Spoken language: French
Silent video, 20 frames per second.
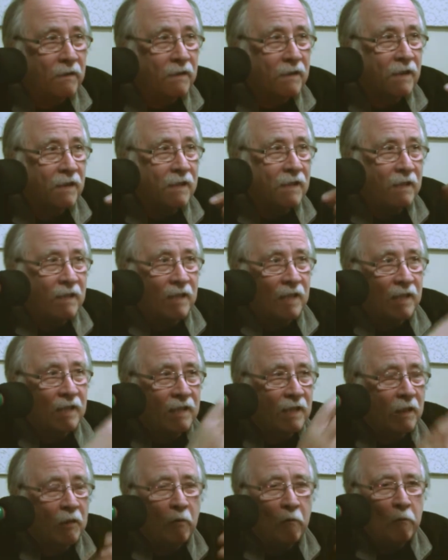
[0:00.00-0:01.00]

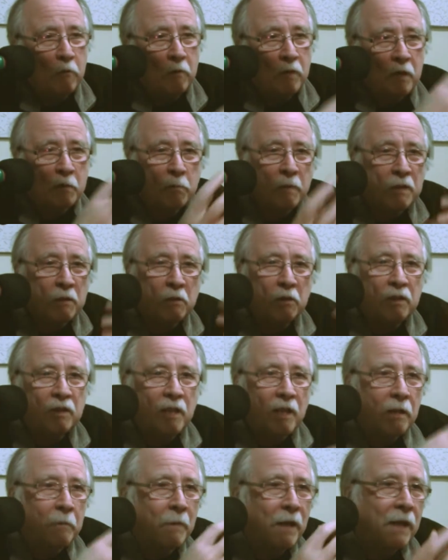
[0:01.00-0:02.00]
c'est devenu une espèce de
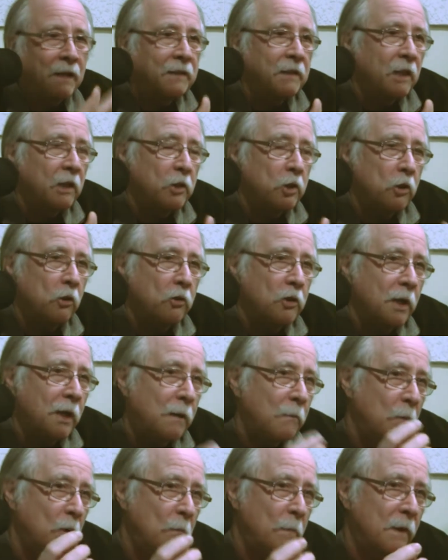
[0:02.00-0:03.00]
terme
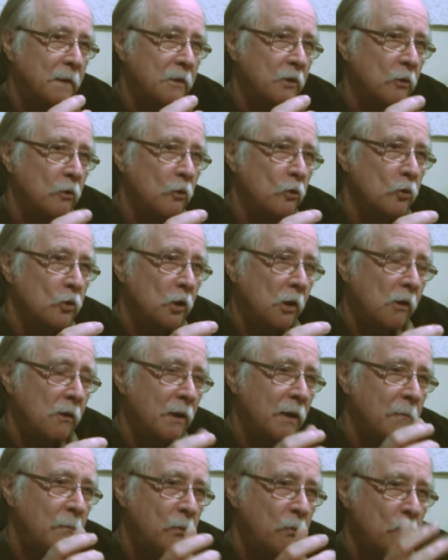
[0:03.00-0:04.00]
interchangeable parce que le
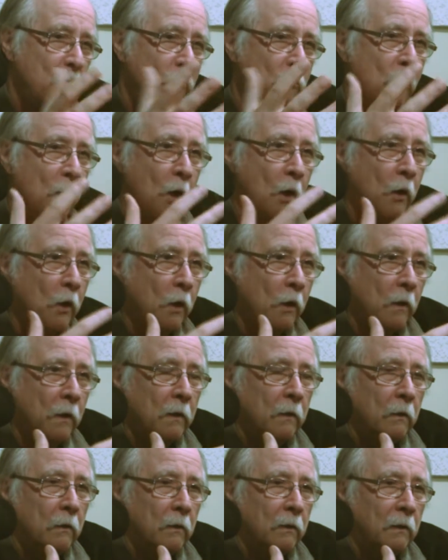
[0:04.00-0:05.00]
genre est plus
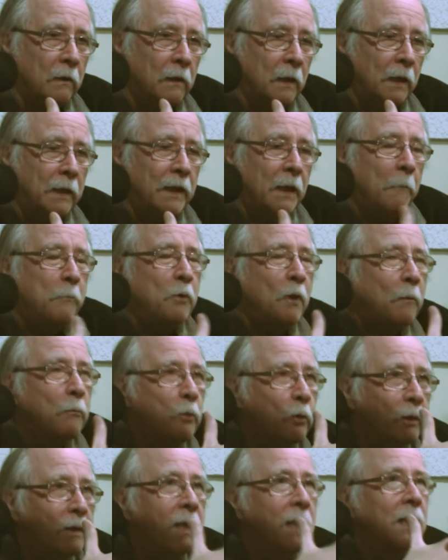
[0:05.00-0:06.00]
il a plus la
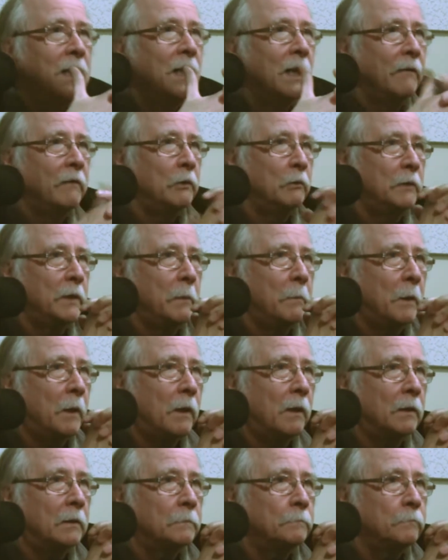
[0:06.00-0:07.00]
pureté qu'il avait au
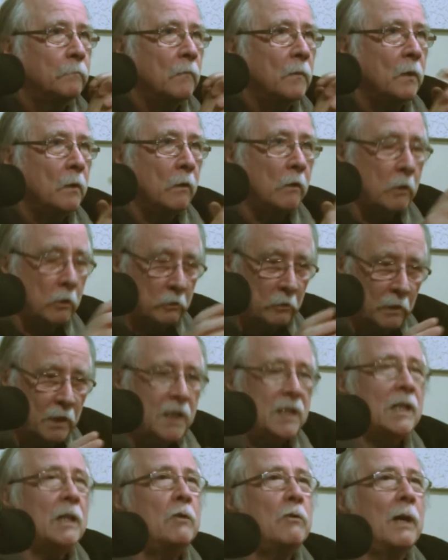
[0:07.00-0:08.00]
départ. Quand on
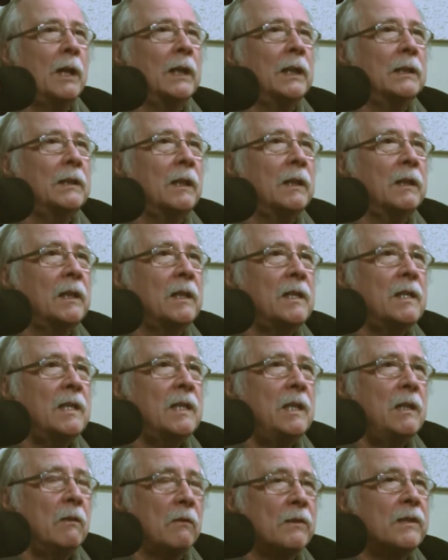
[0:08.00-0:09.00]
lisait du Agatha
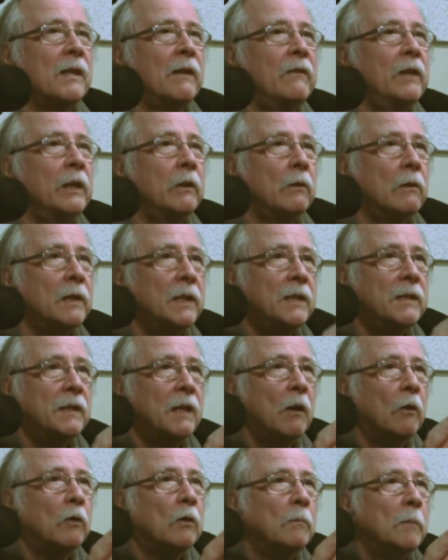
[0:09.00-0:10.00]
Christie, on savait qu'on
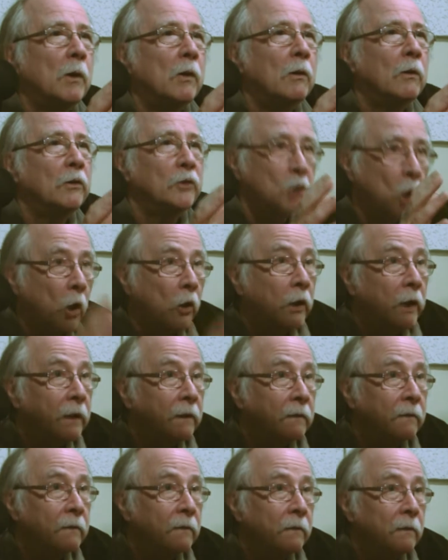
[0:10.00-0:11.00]
lisait un roman
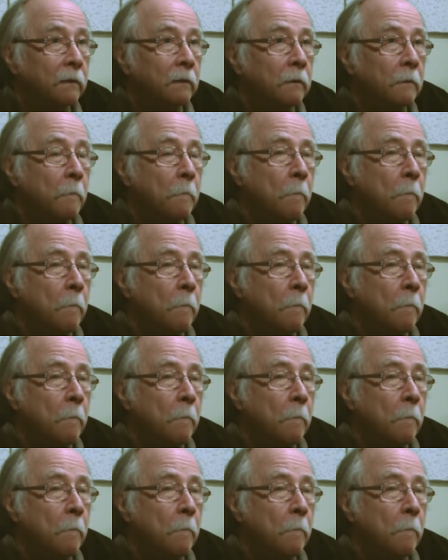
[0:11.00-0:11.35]
d'enquête. Moi,